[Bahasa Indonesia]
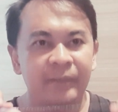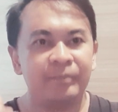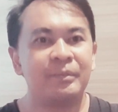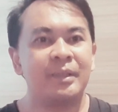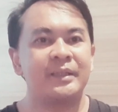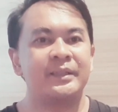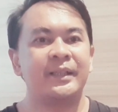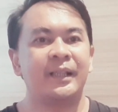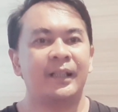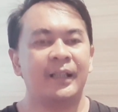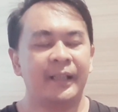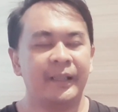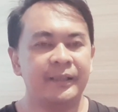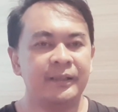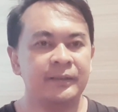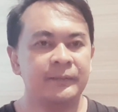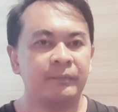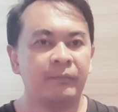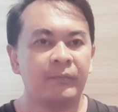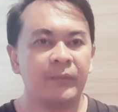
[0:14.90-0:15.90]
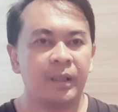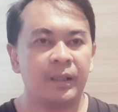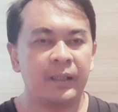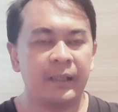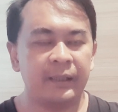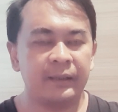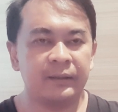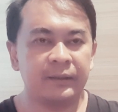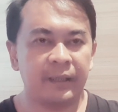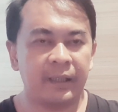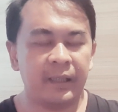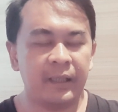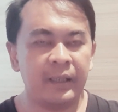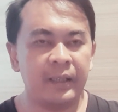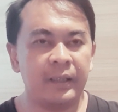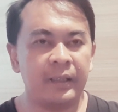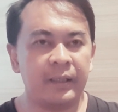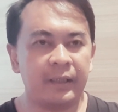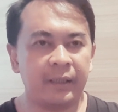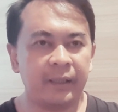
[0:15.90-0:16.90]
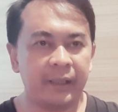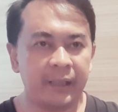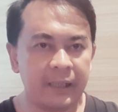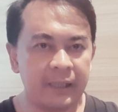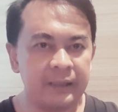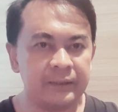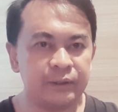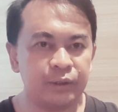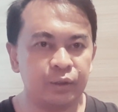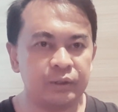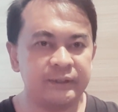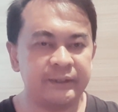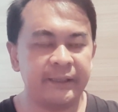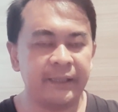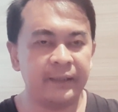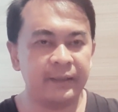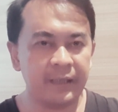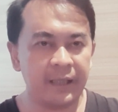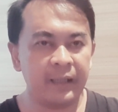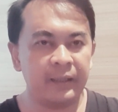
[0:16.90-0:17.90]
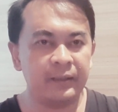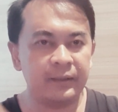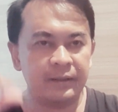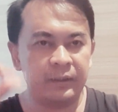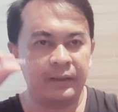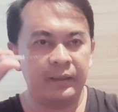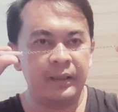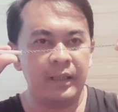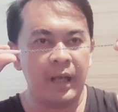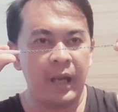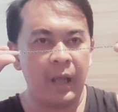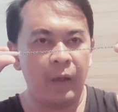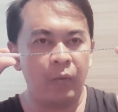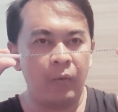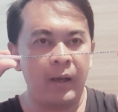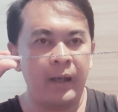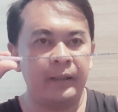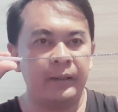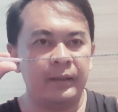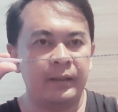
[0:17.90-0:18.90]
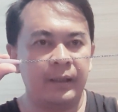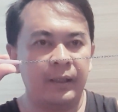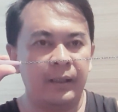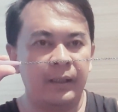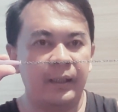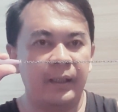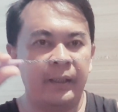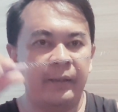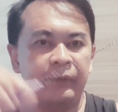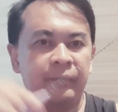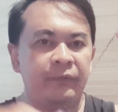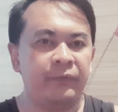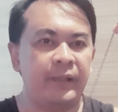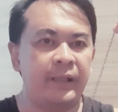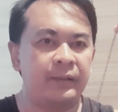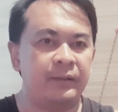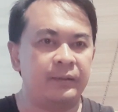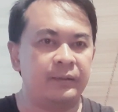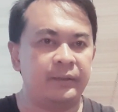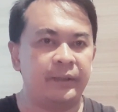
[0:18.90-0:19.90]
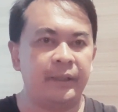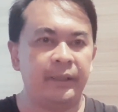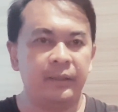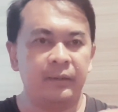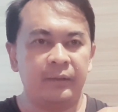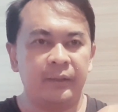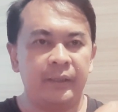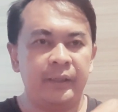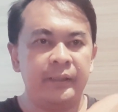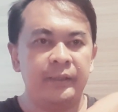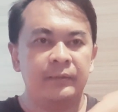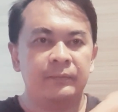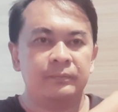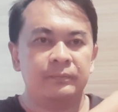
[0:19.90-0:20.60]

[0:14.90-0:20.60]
berjalan antara Real Sociedad lawan Levante? Oke. Okay?